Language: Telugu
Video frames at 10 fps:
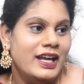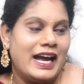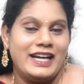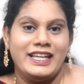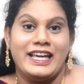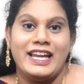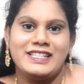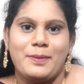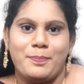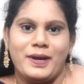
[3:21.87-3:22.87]
అండ్ ఎలా
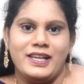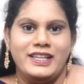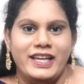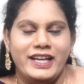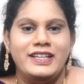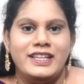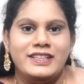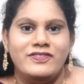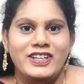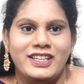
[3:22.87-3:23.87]
చెప్పాలి ఏంటి
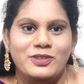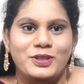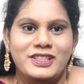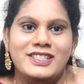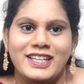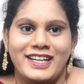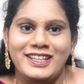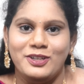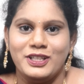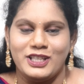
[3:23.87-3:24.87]
వీటి గురించి
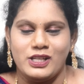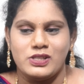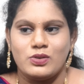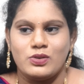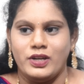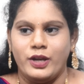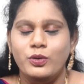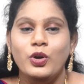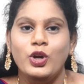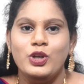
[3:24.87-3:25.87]
అన్నీ కూడా తెలుసుకున్నాను
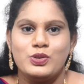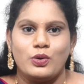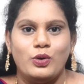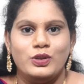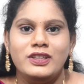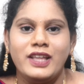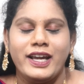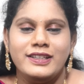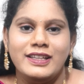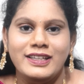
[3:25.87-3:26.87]
సో కొంత
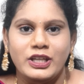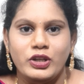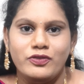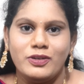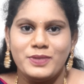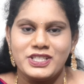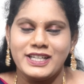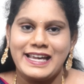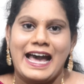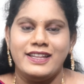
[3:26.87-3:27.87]
అయితే నేను
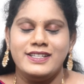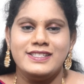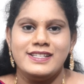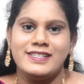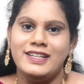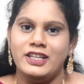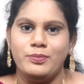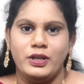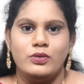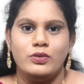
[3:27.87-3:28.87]
ఇన్ఫర్మేషన్ గ్యాదర్ చేసి
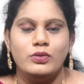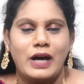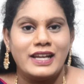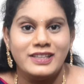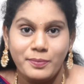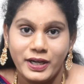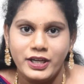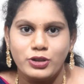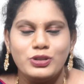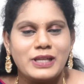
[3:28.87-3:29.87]
నేను మీకు
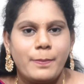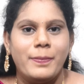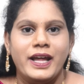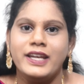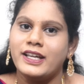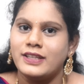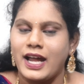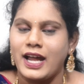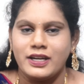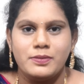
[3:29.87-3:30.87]
అర్థమయ్యేటట్టు చెప్పడానికి అయితే
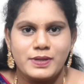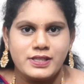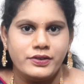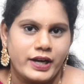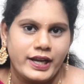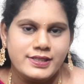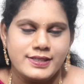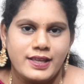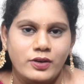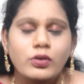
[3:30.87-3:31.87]
హండ్రెడ్ పర్సెంట్ ట్రై
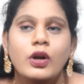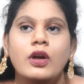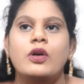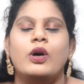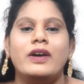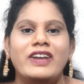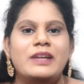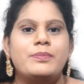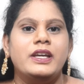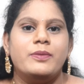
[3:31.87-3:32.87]
చేస్తాను
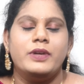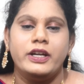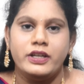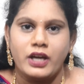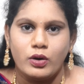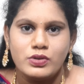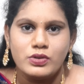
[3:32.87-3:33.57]
ఒకవేళ మీకు ఏమైనా డౌట్